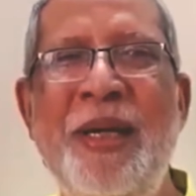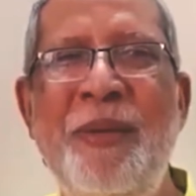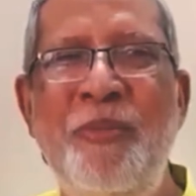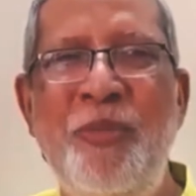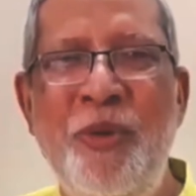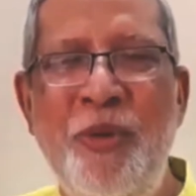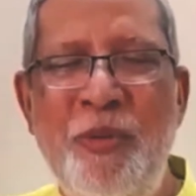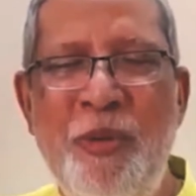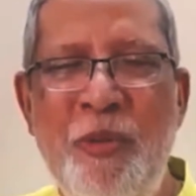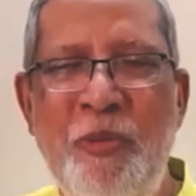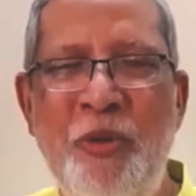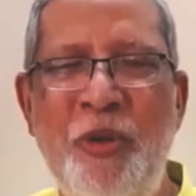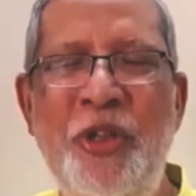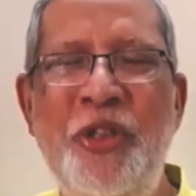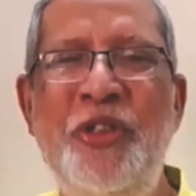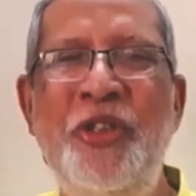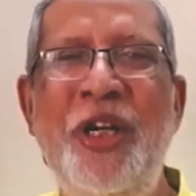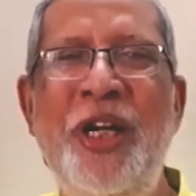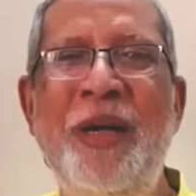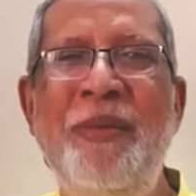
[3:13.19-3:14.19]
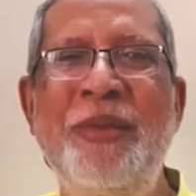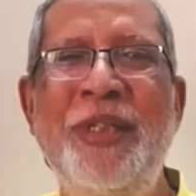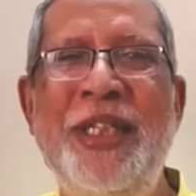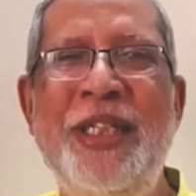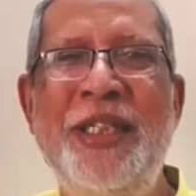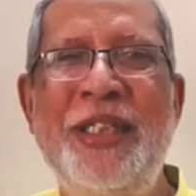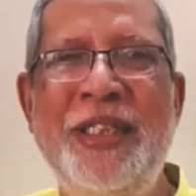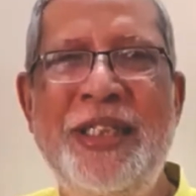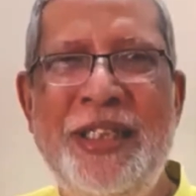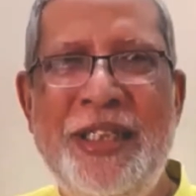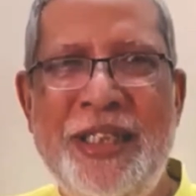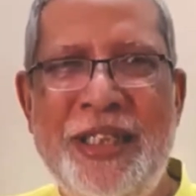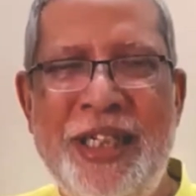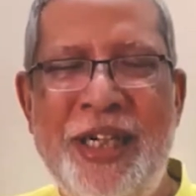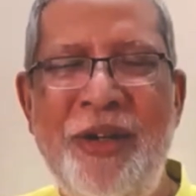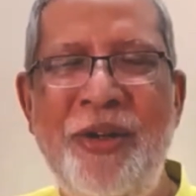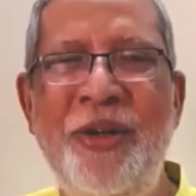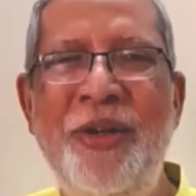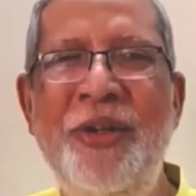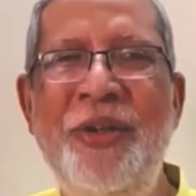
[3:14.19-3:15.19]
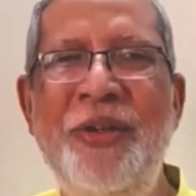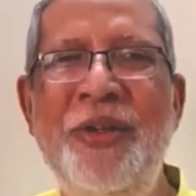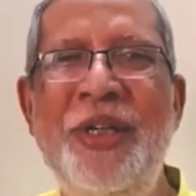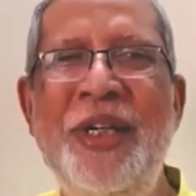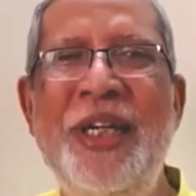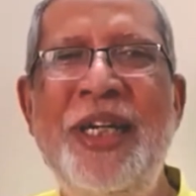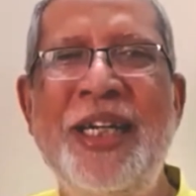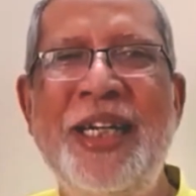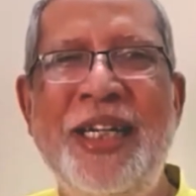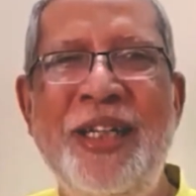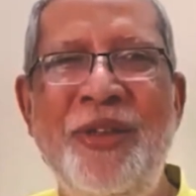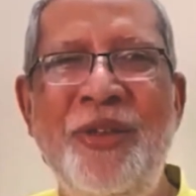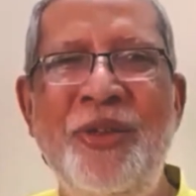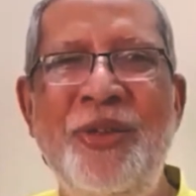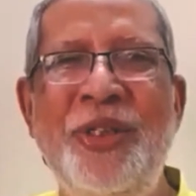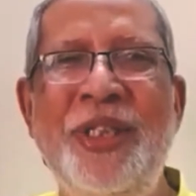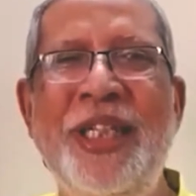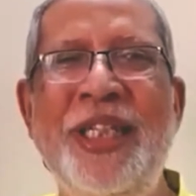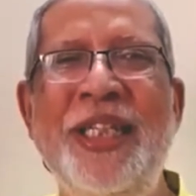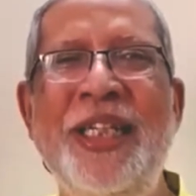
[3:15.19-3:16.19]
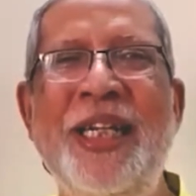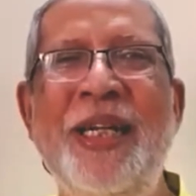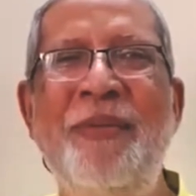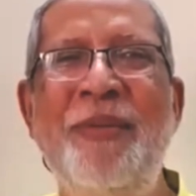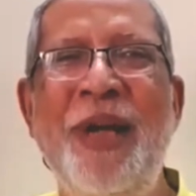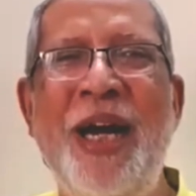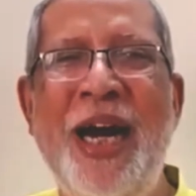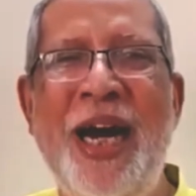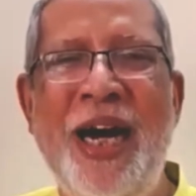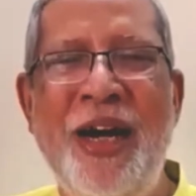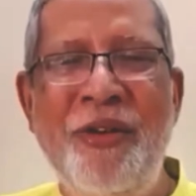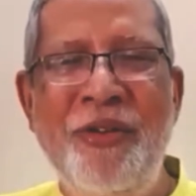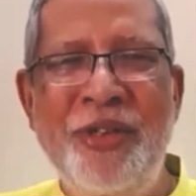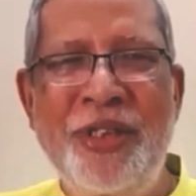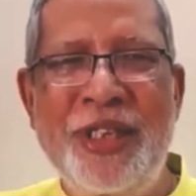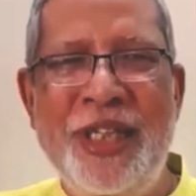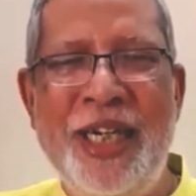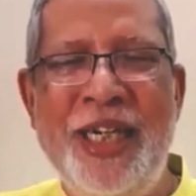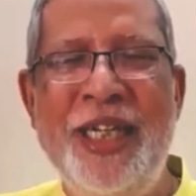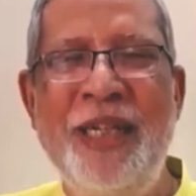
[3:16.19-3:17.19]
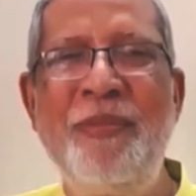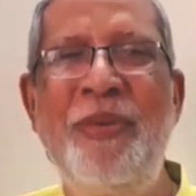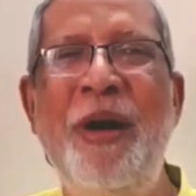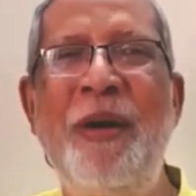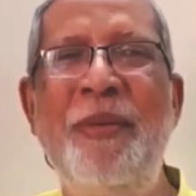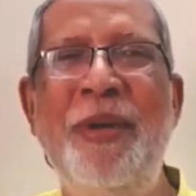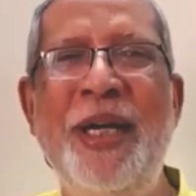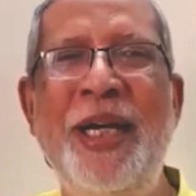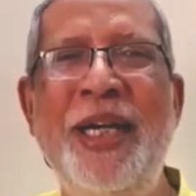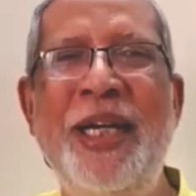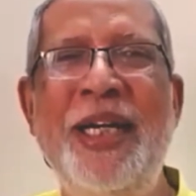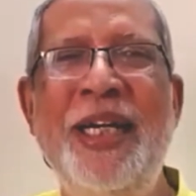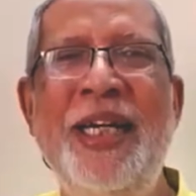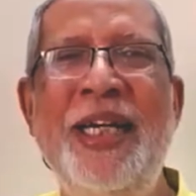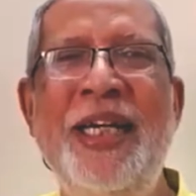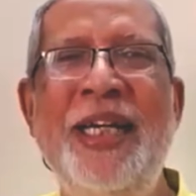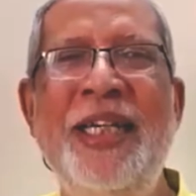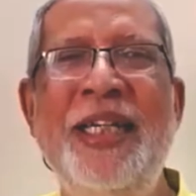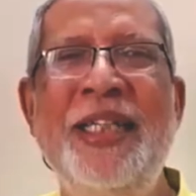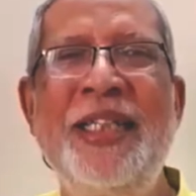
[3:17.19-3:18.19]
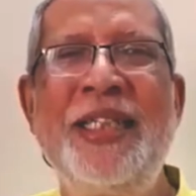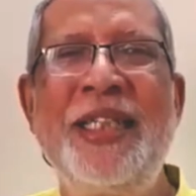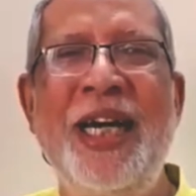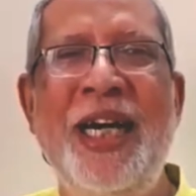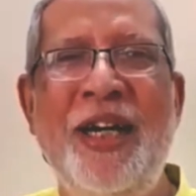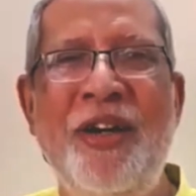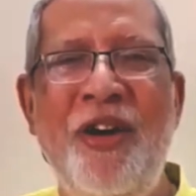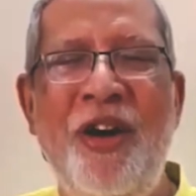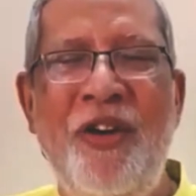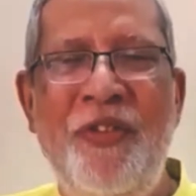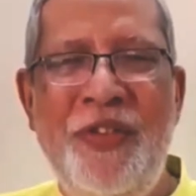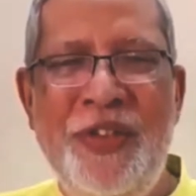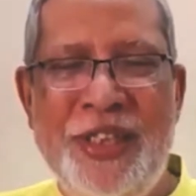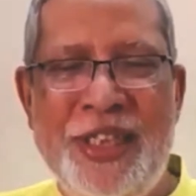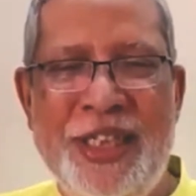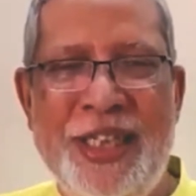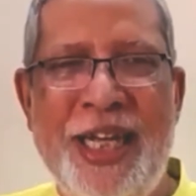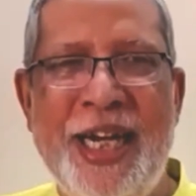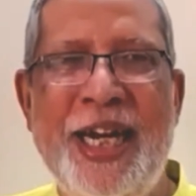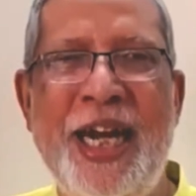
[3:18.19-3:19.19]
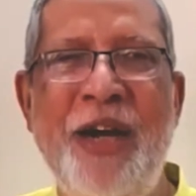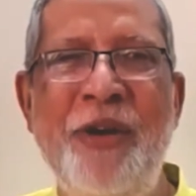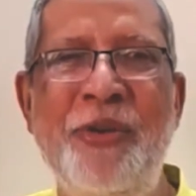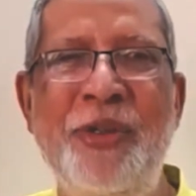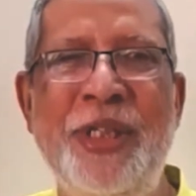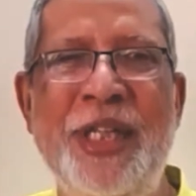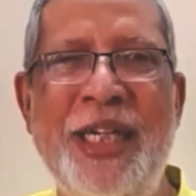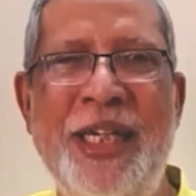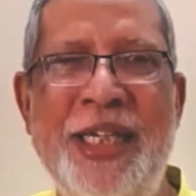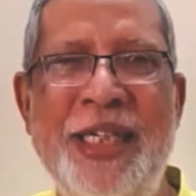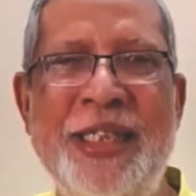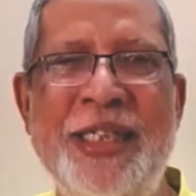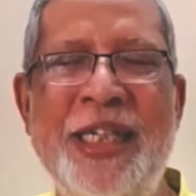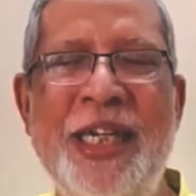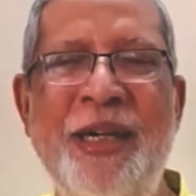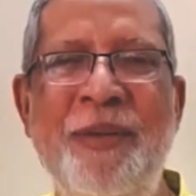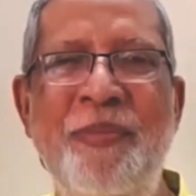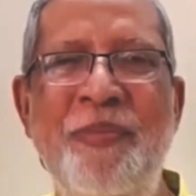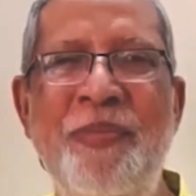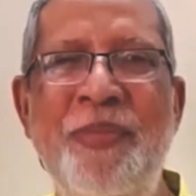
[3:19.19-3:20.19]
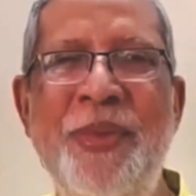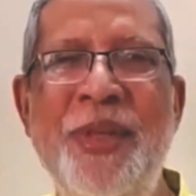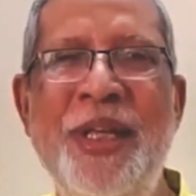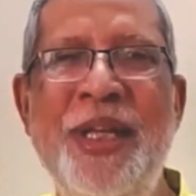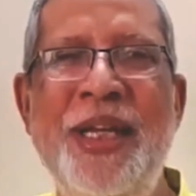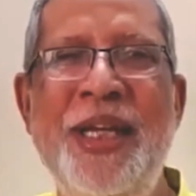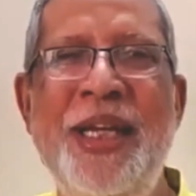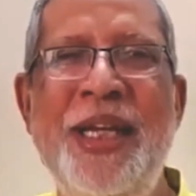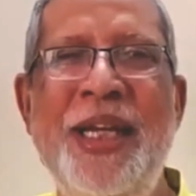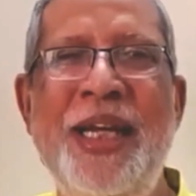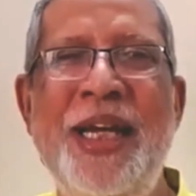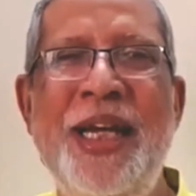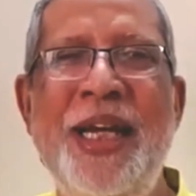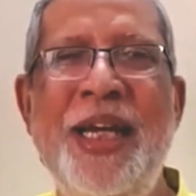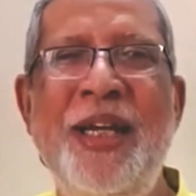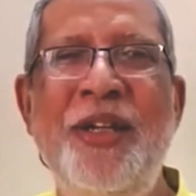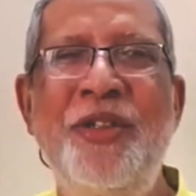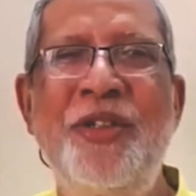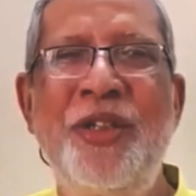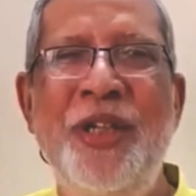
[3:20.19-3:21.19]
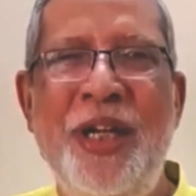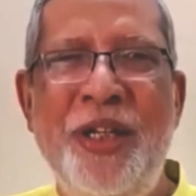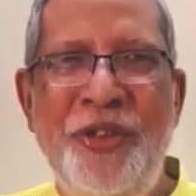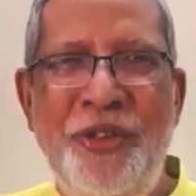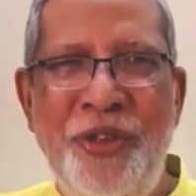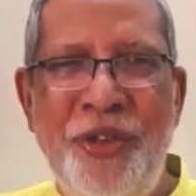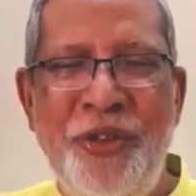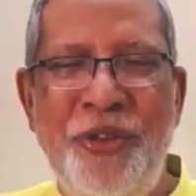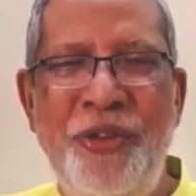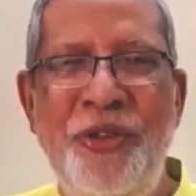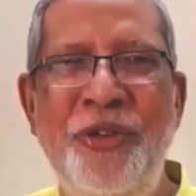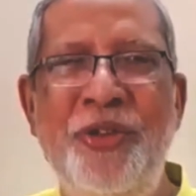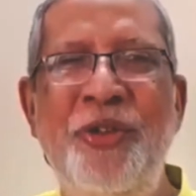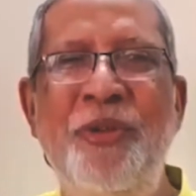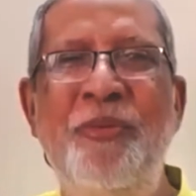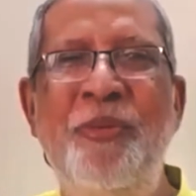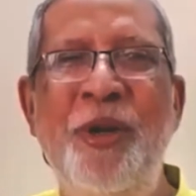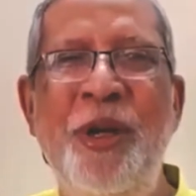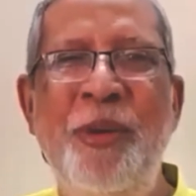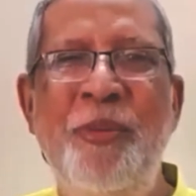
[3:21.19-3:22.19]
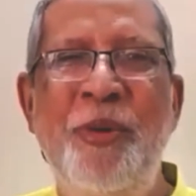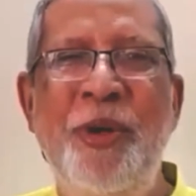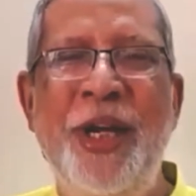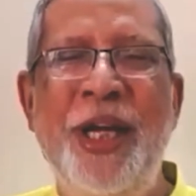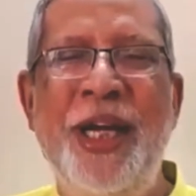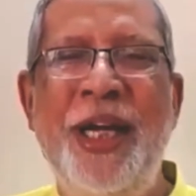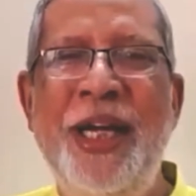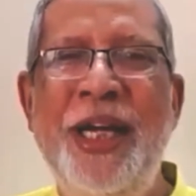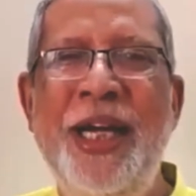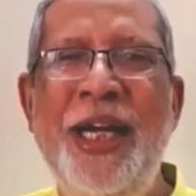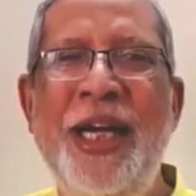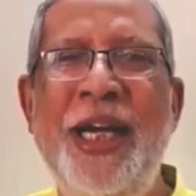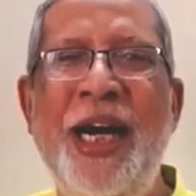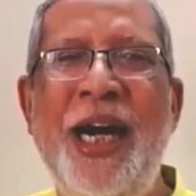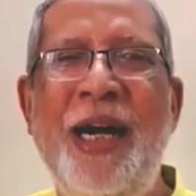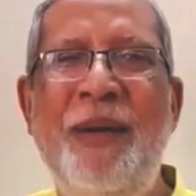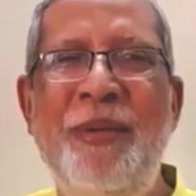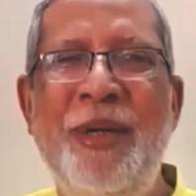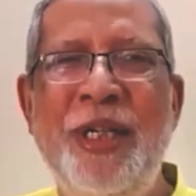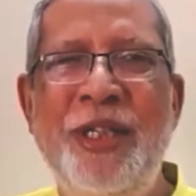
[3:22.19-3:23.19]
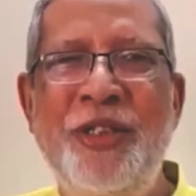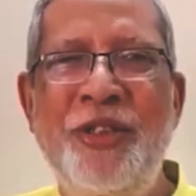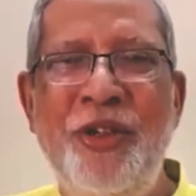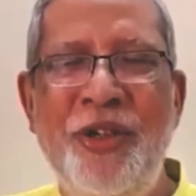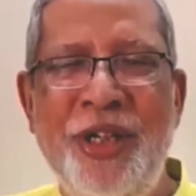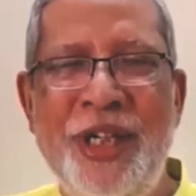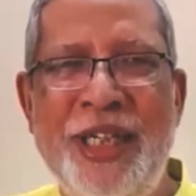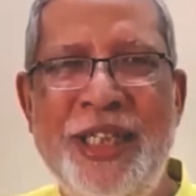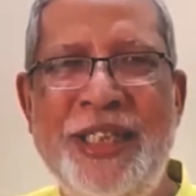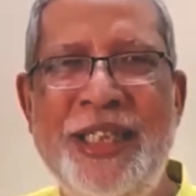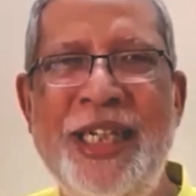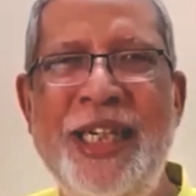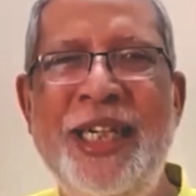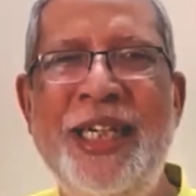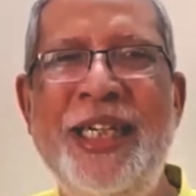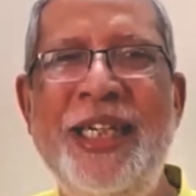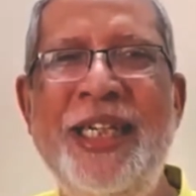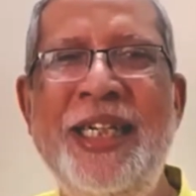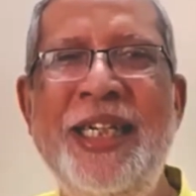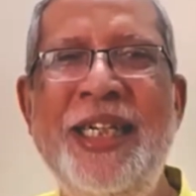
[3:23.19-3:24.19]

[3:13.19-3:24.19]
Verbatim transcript: পূর্ব পরিচয় আমাদের ছিল কিন্তু সেদিন আমরা আনুষ্ঠানিকভাবে তার অফিসে দেখা করতে গিয়েছিলাম যতটুকু মনে পড়ে আমার সঙ্গে ছিলেন